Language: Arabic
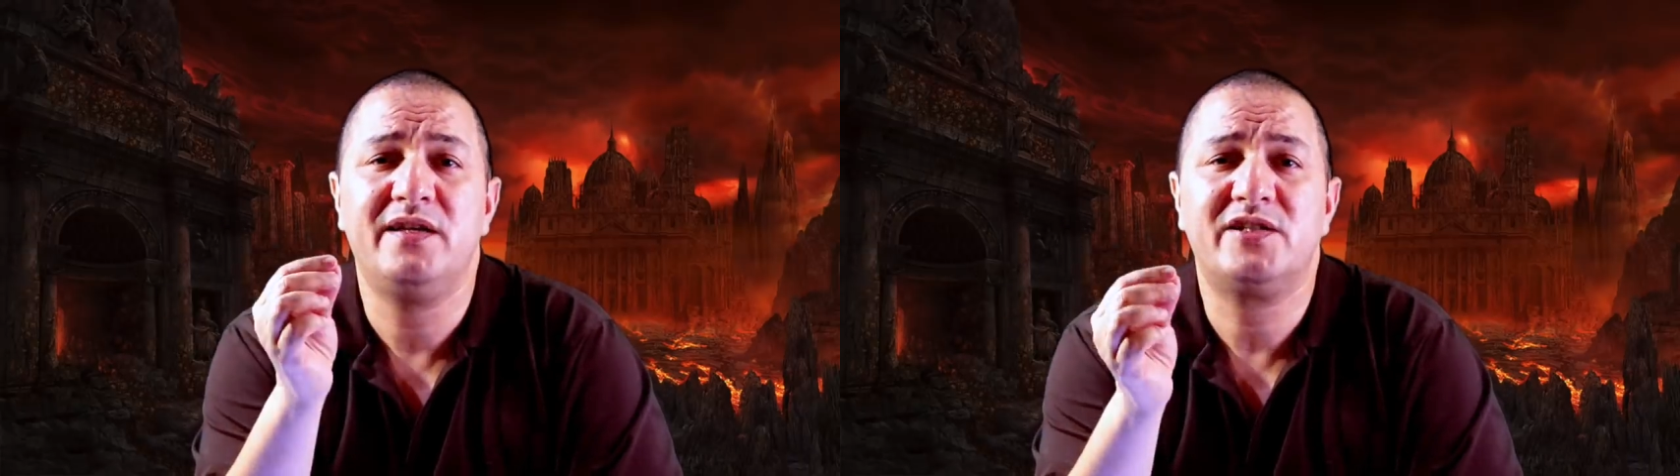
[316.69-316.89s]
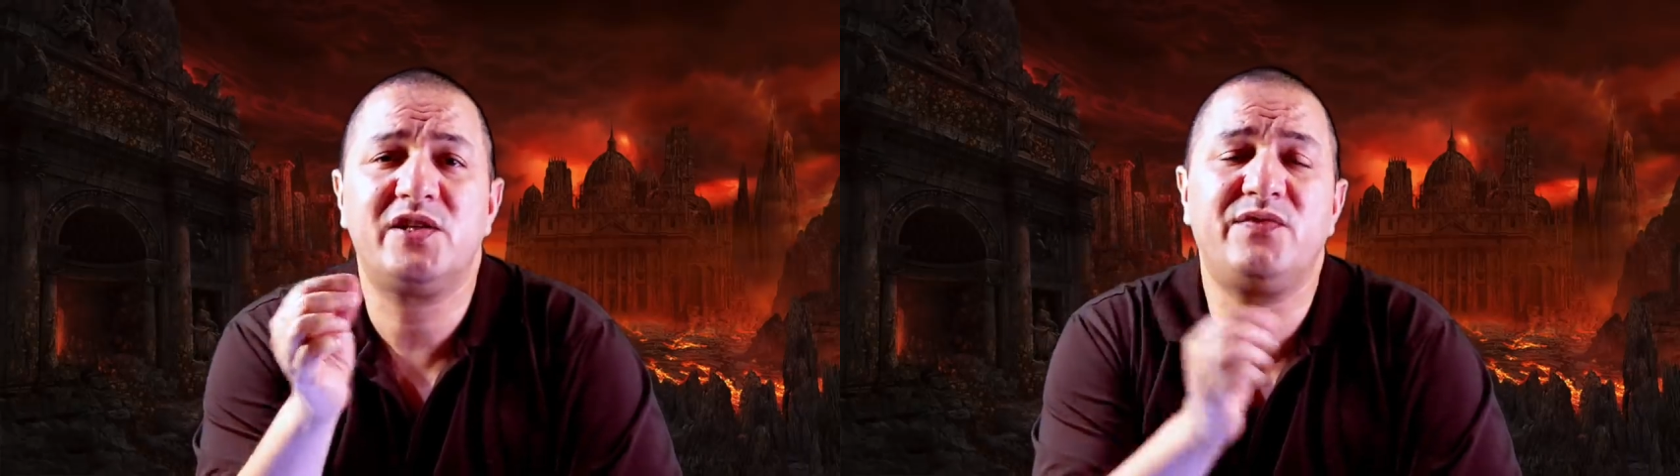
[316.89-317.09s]

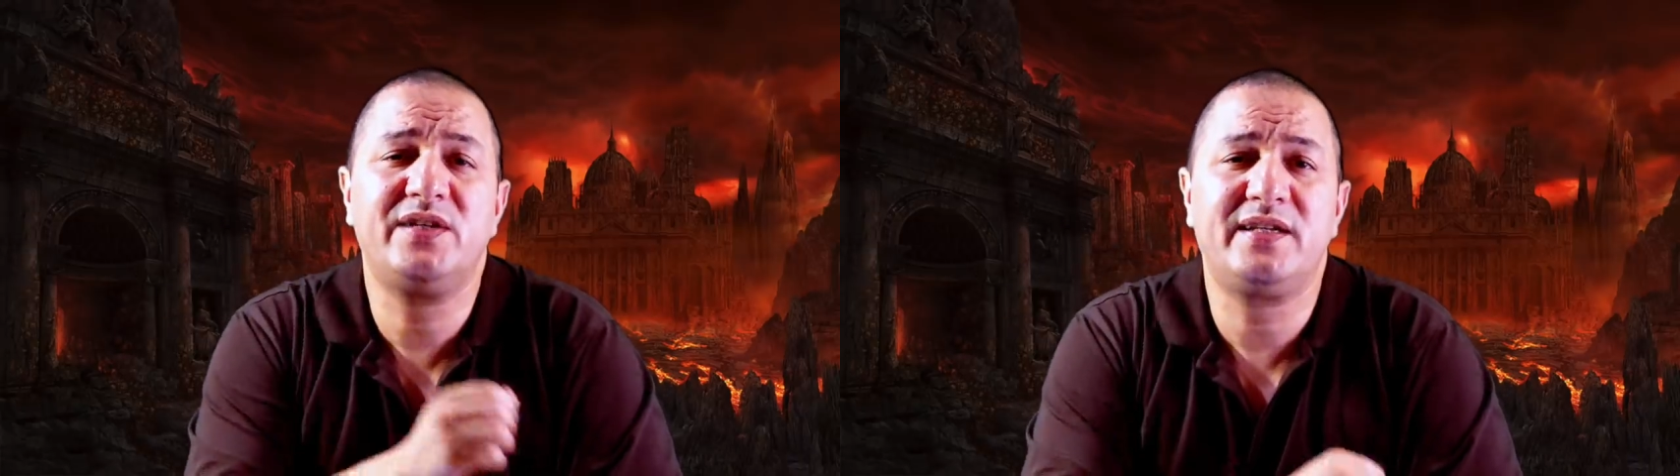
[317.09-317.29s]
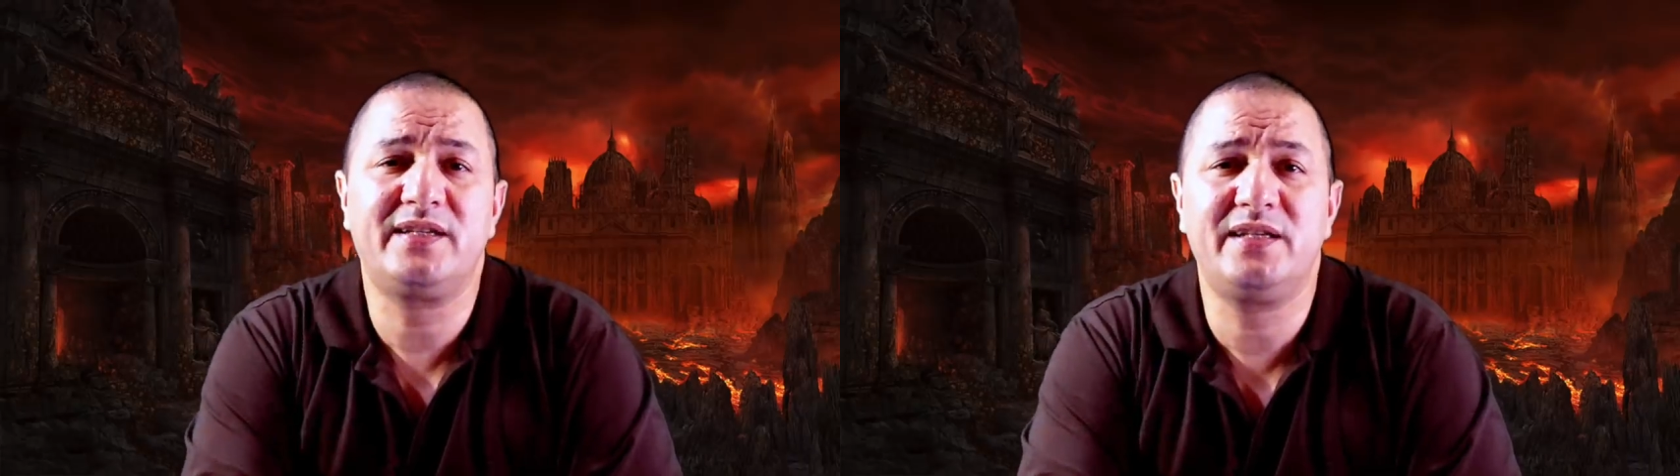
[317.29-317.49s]
شاف
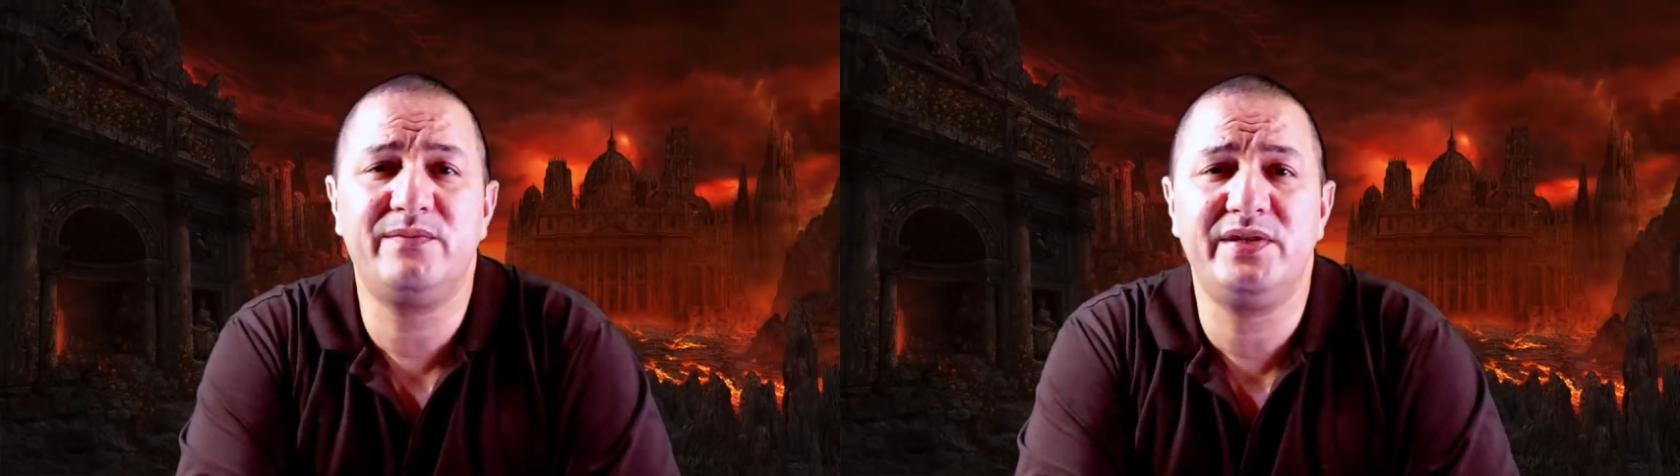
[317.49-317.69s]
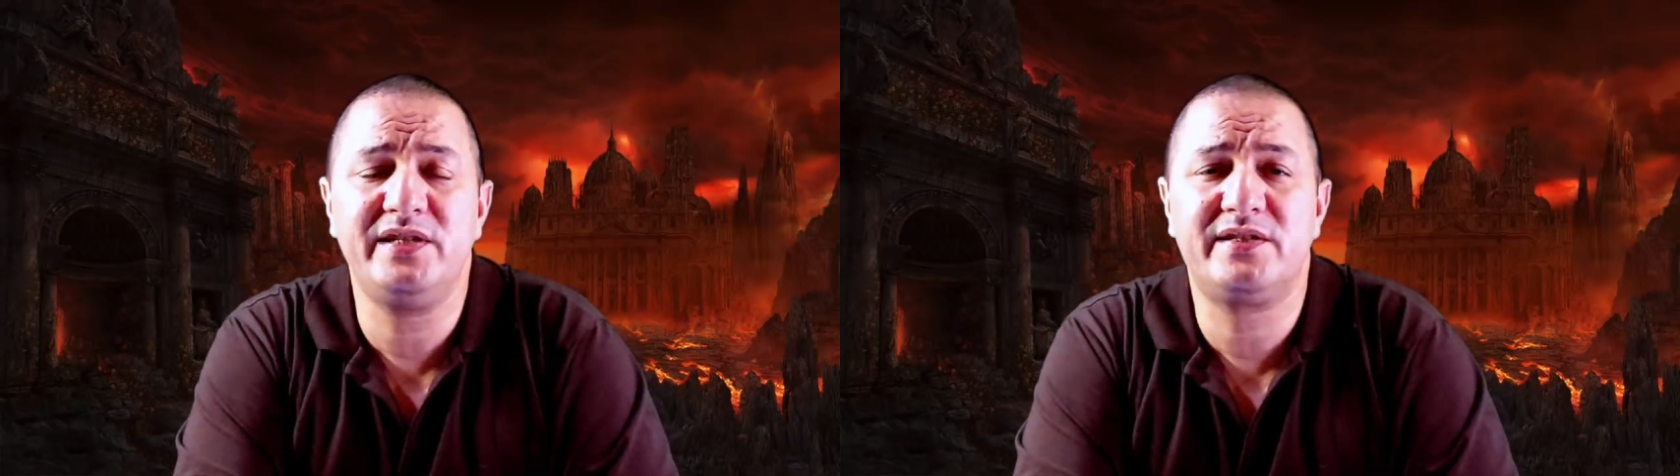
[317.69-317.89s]
داك
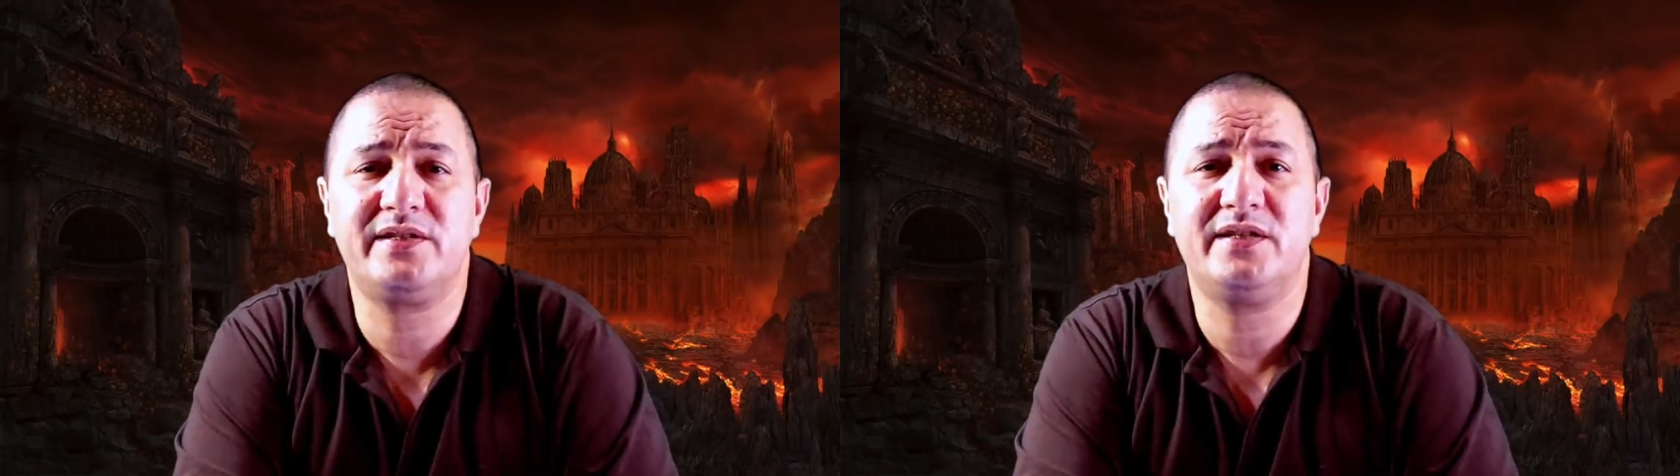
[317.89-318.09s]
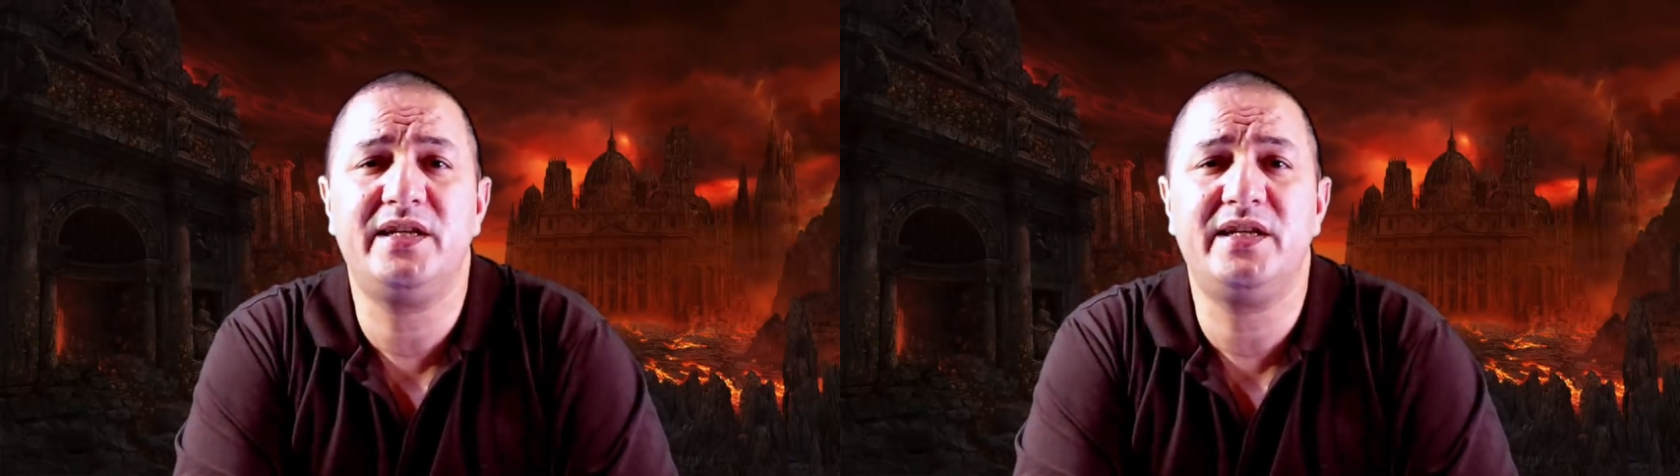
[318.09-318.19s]
الكبريت